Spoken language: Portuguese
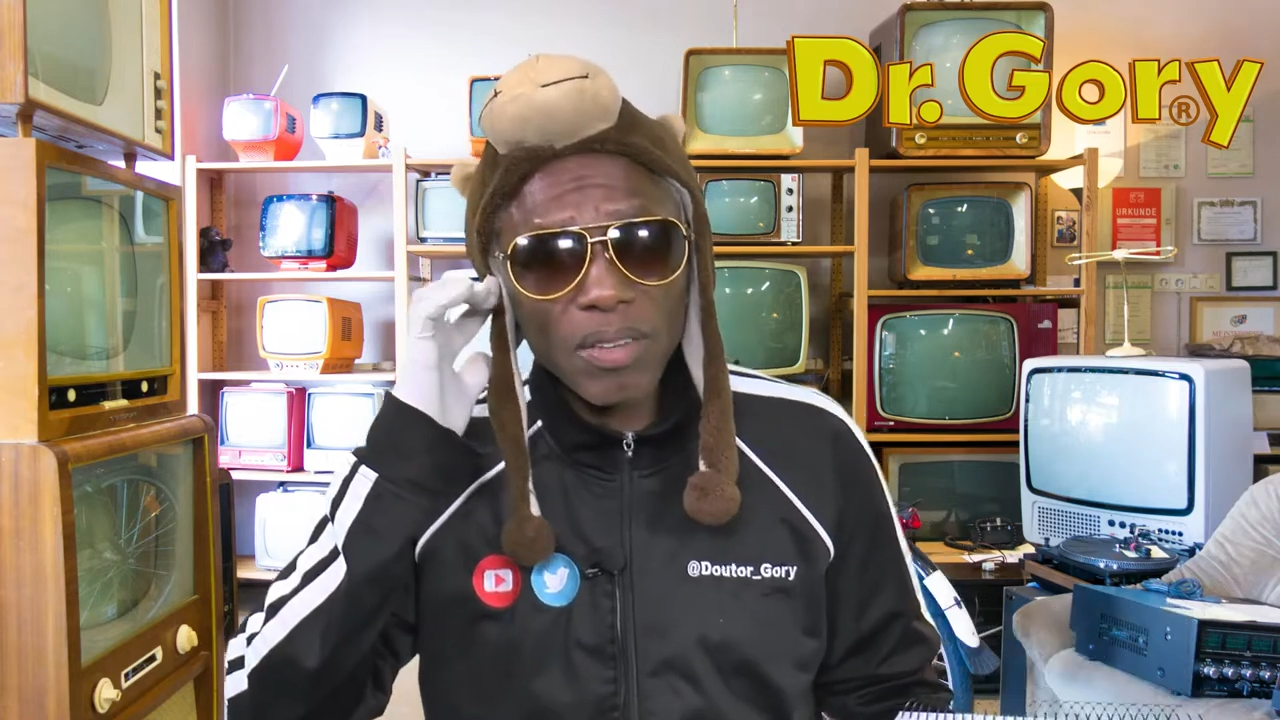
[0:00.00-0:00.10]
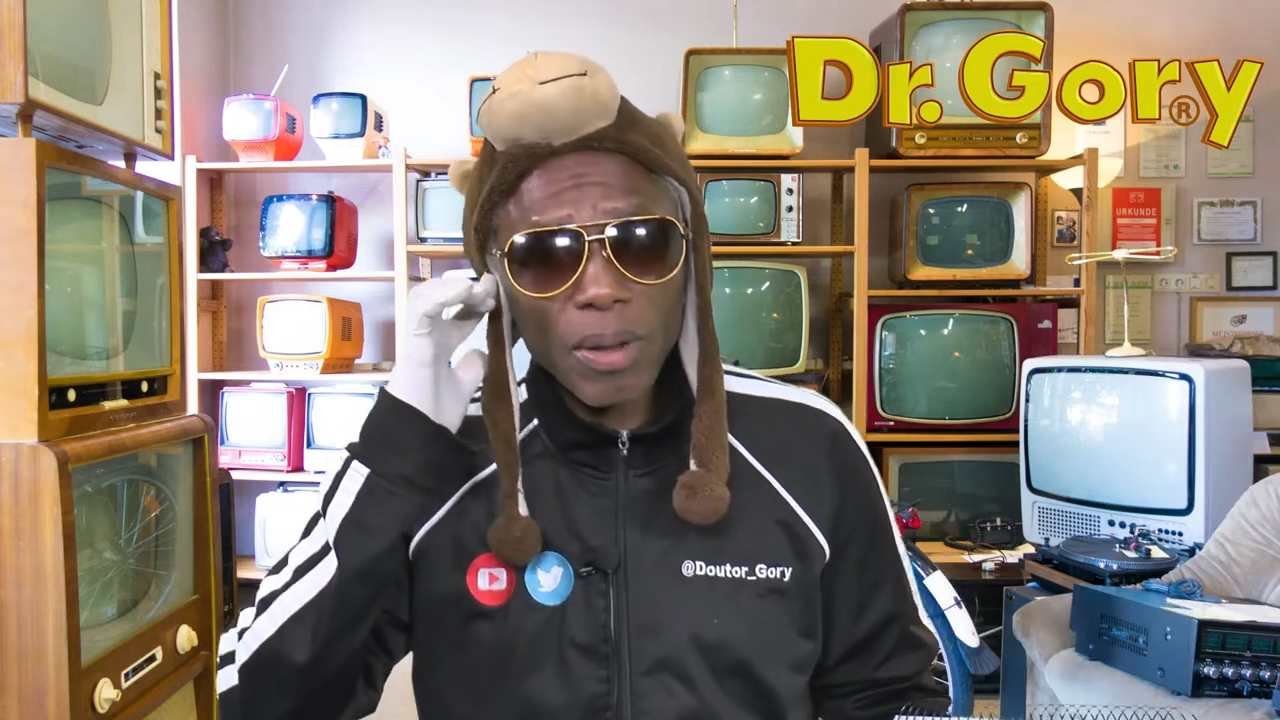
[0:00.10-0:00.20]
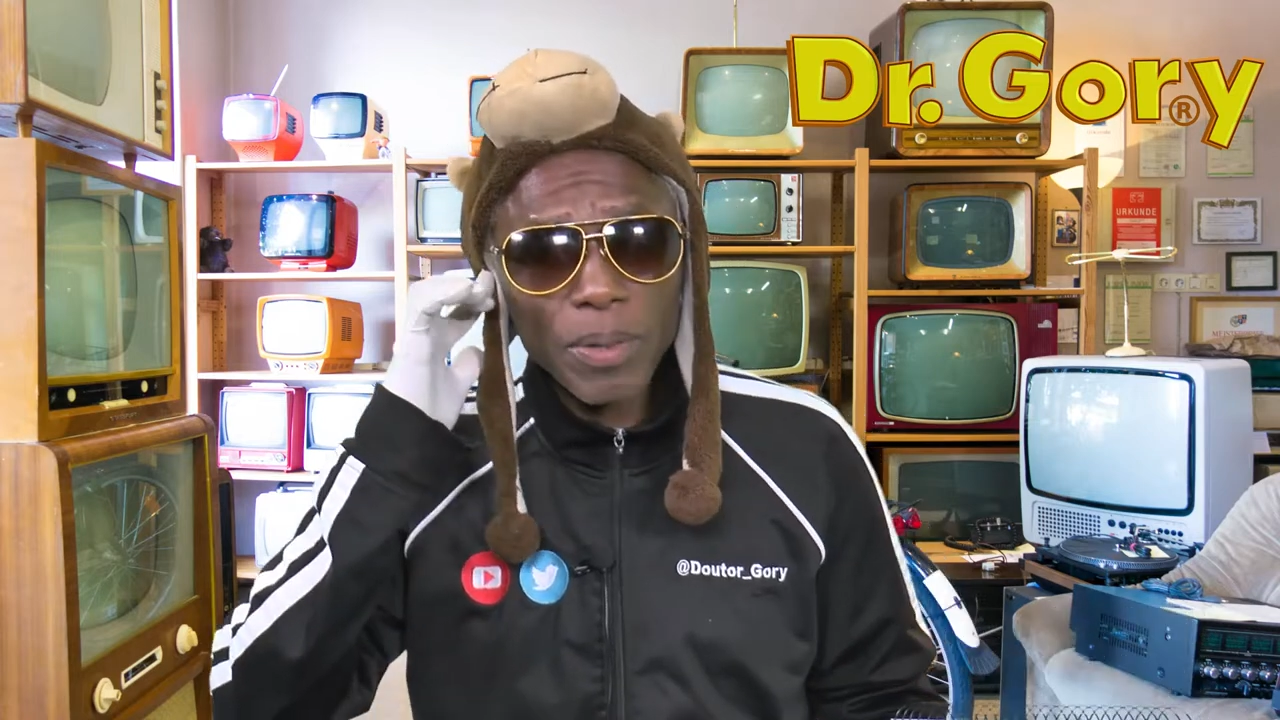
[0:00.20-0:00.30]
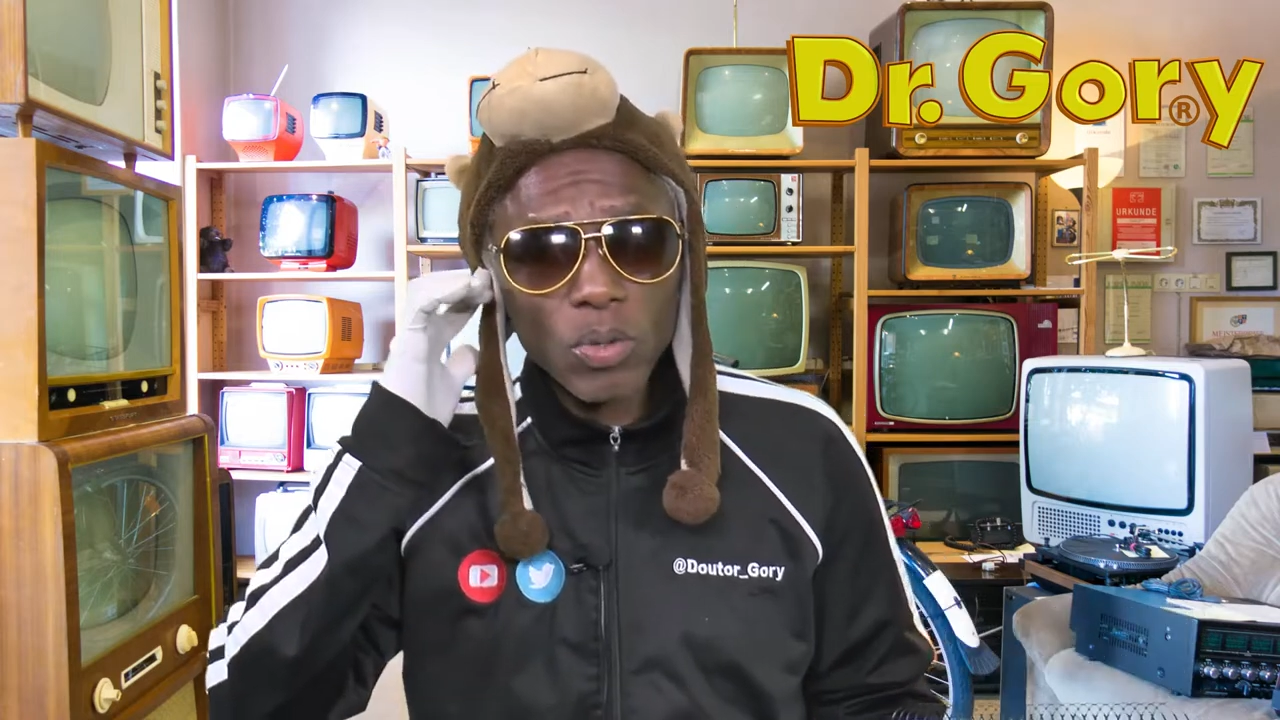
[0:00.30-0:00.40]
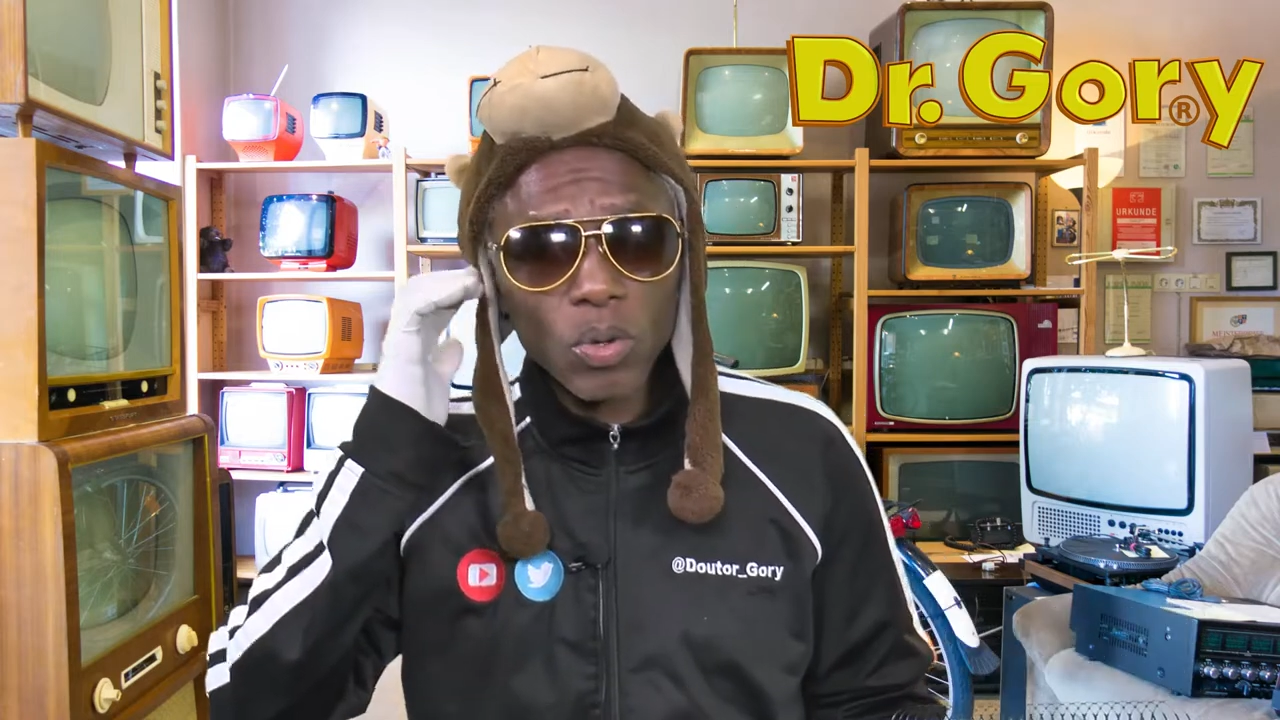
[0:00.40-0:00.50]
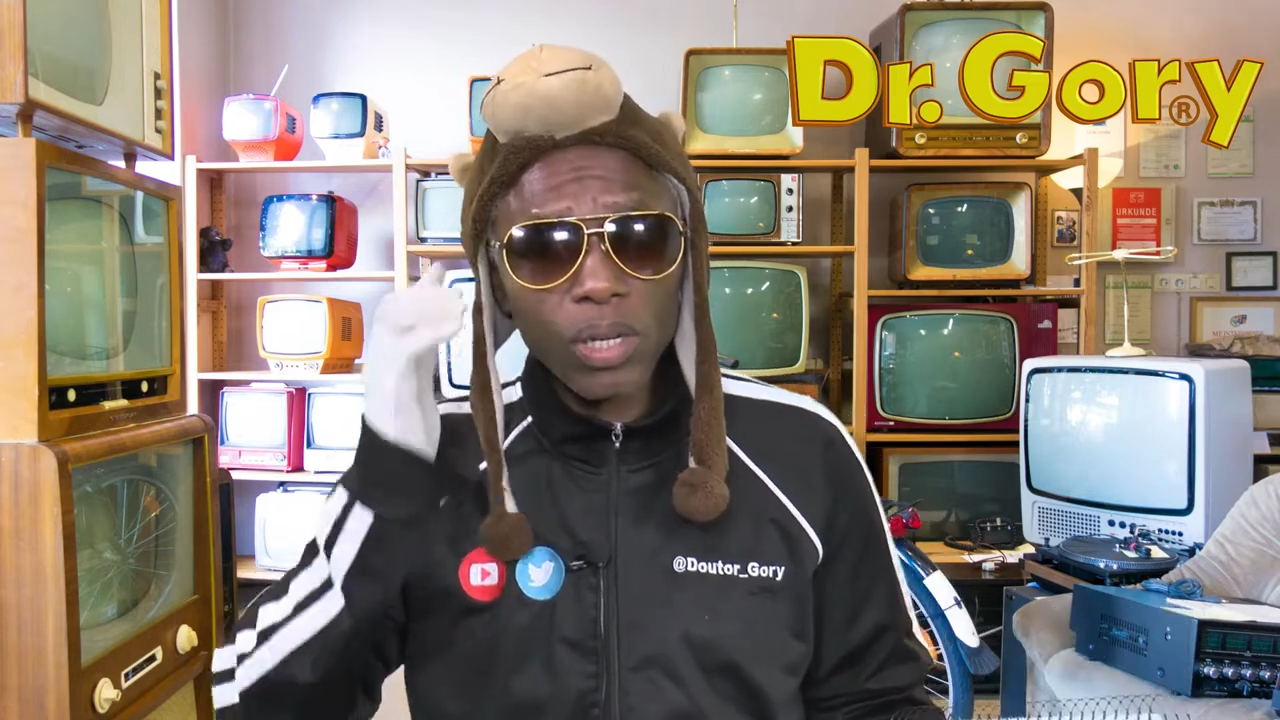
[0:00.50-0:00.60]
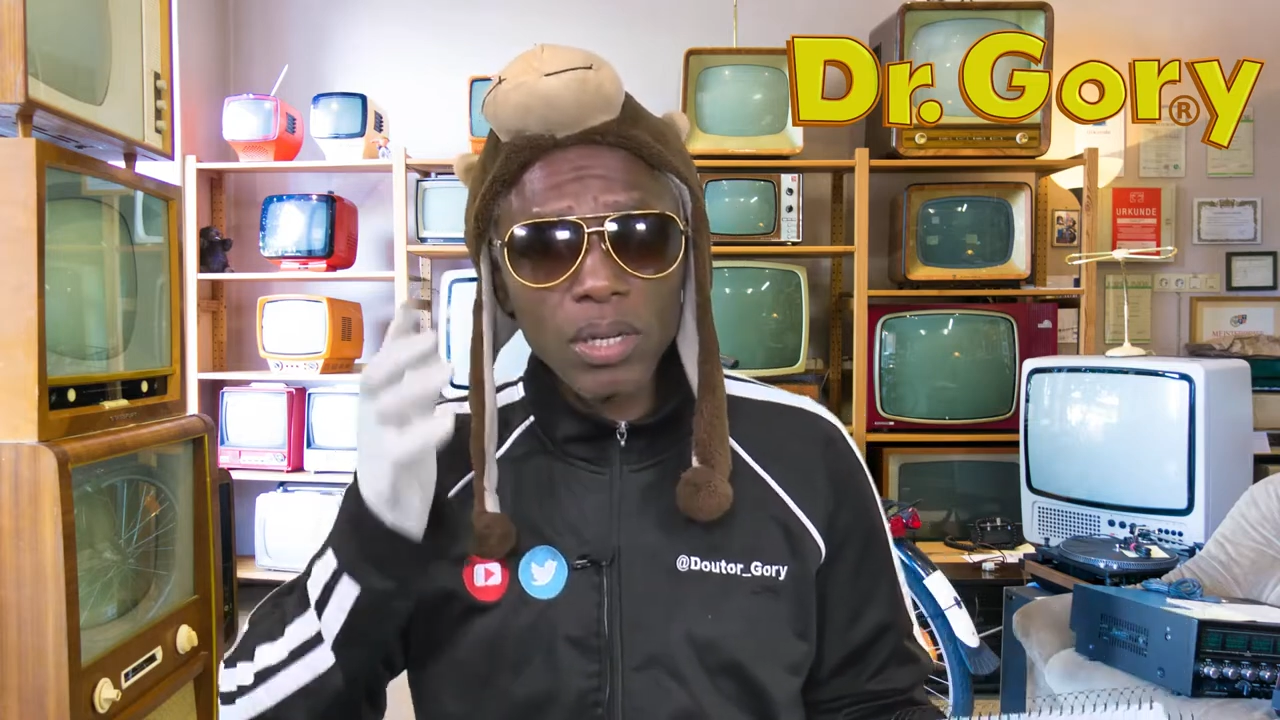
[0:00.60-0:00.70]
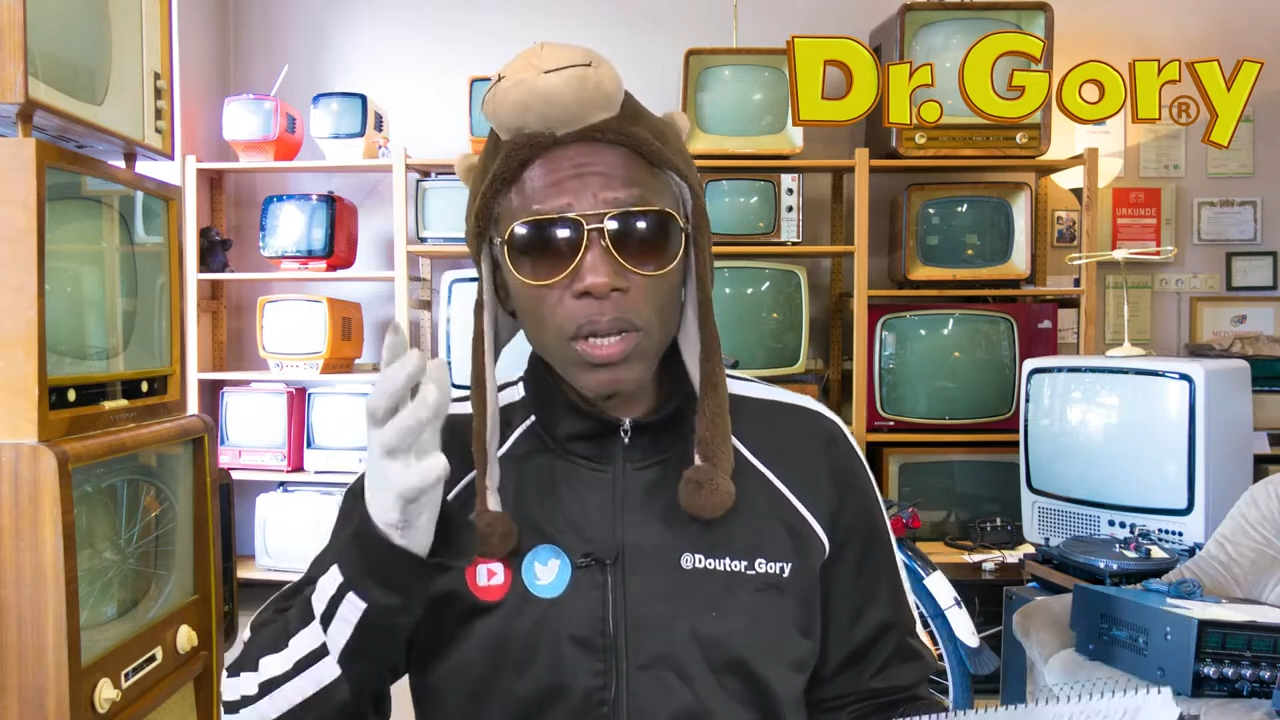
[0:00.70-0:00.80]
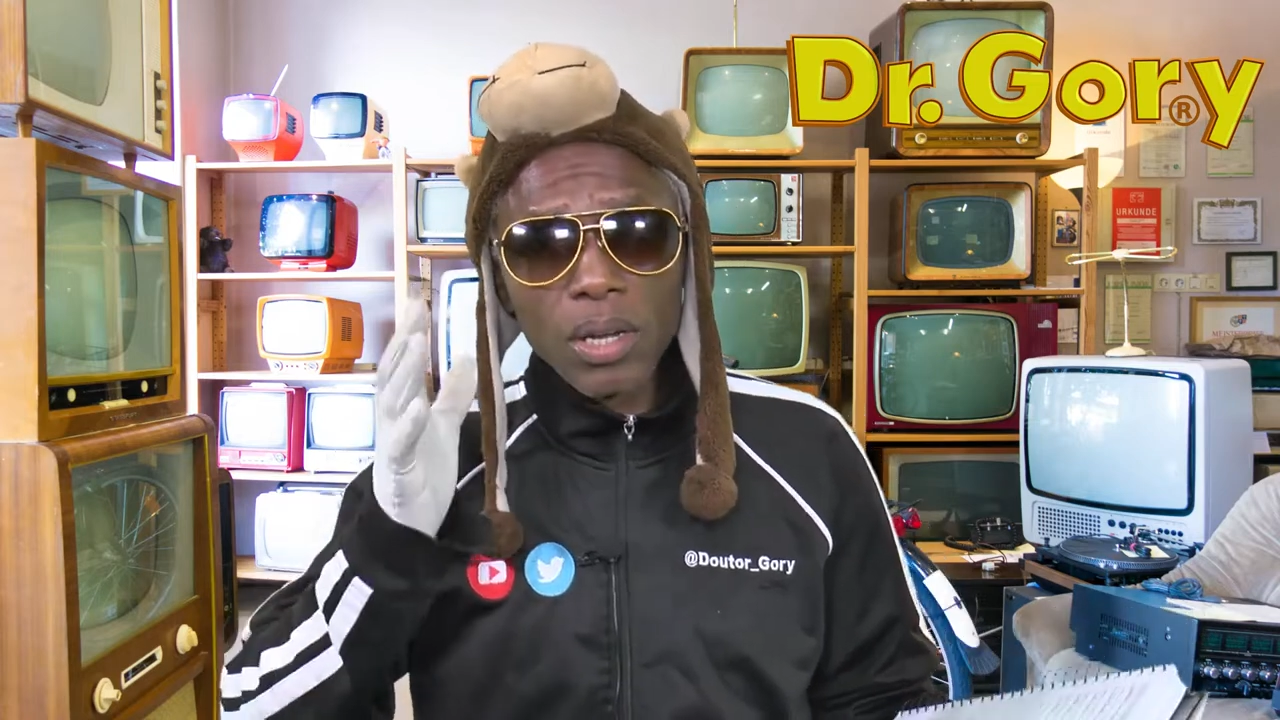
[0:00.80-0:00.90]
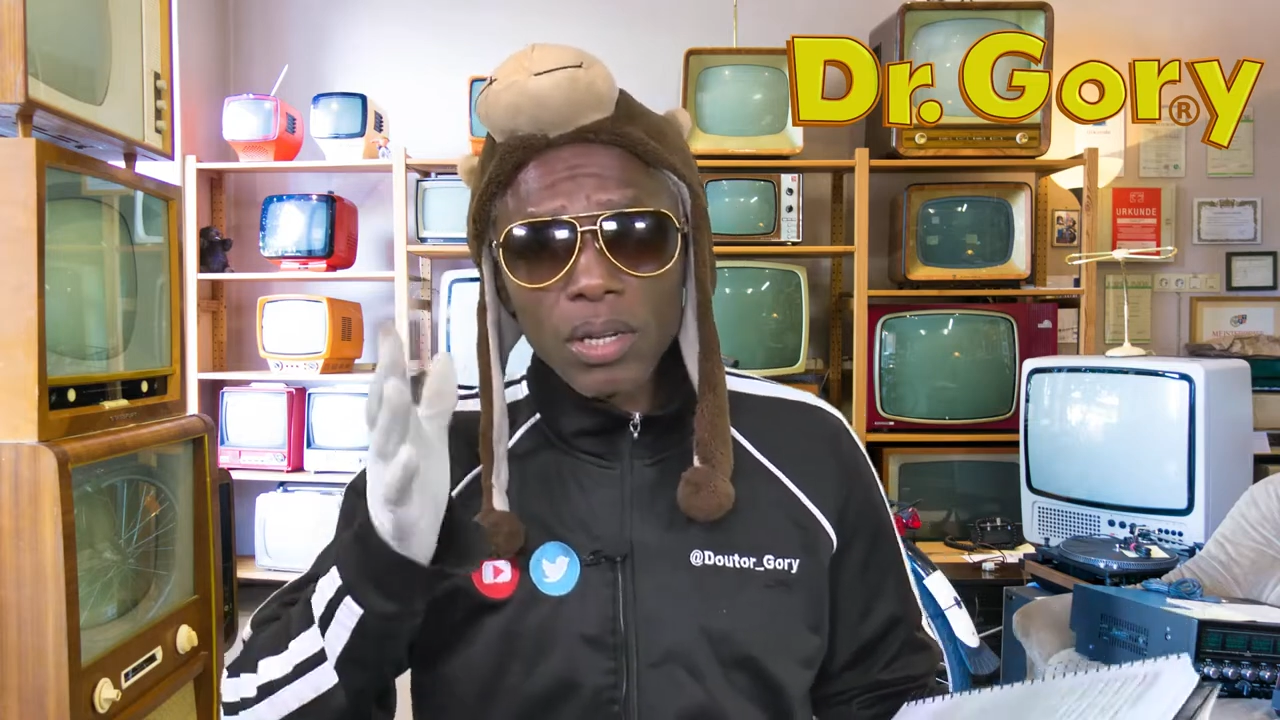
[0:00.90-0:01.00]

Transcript: que vai pra escola,